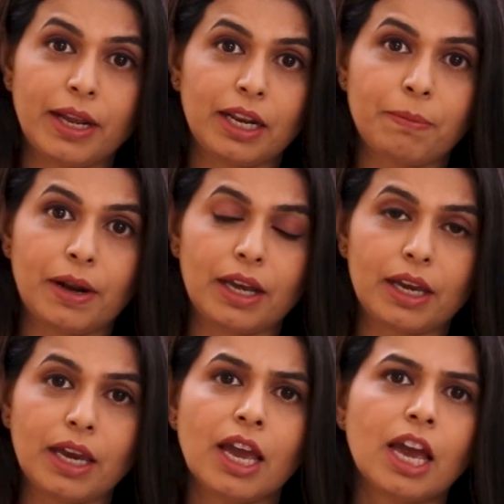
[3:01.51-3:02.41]
लेनी
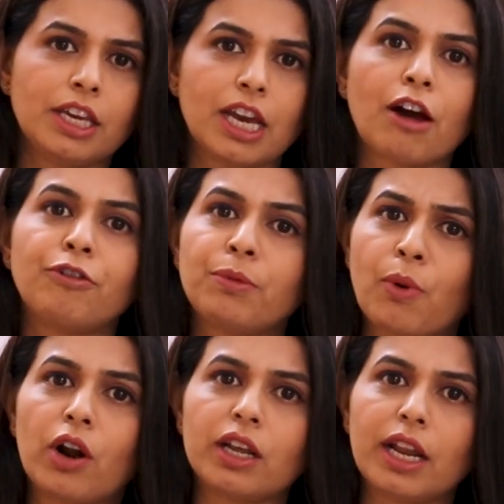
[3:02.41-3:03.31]
पड़ेगी या फिर
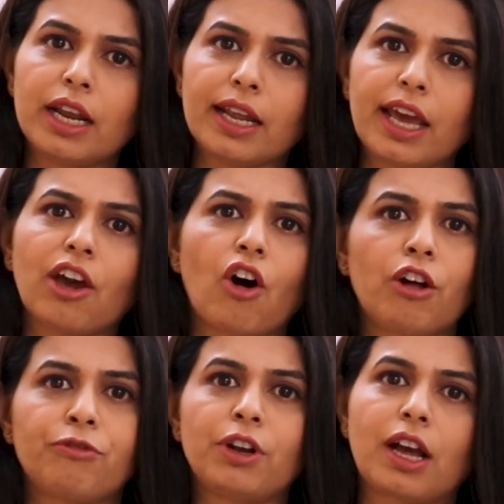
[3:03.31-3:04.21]
बॉर्डर लाइन है
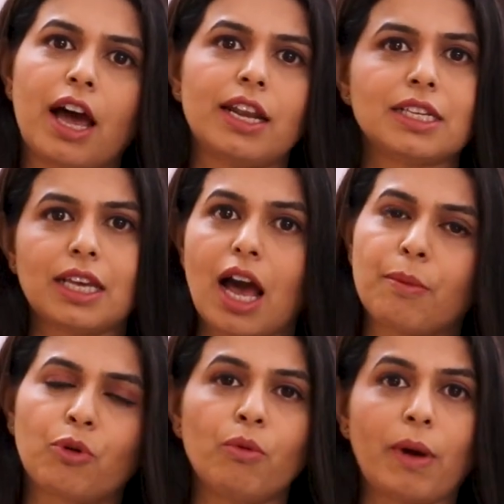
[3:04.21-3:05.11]
और फिर खाने से
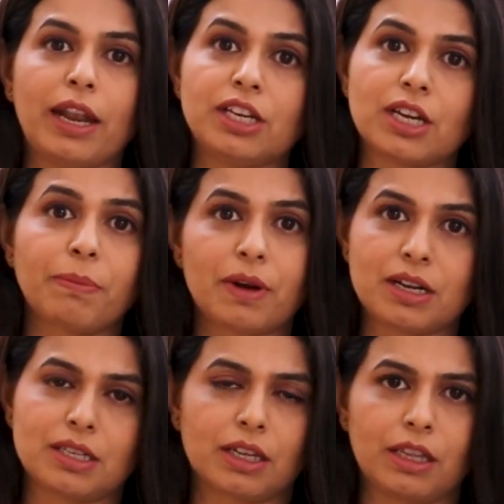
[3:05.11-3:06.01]
आपको मैनेज आप
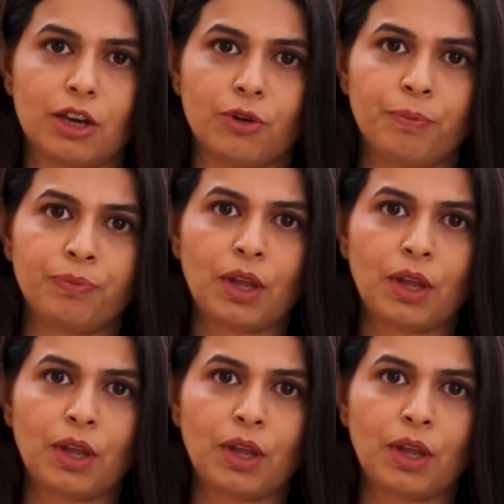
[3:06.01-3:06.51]
कर सकते हो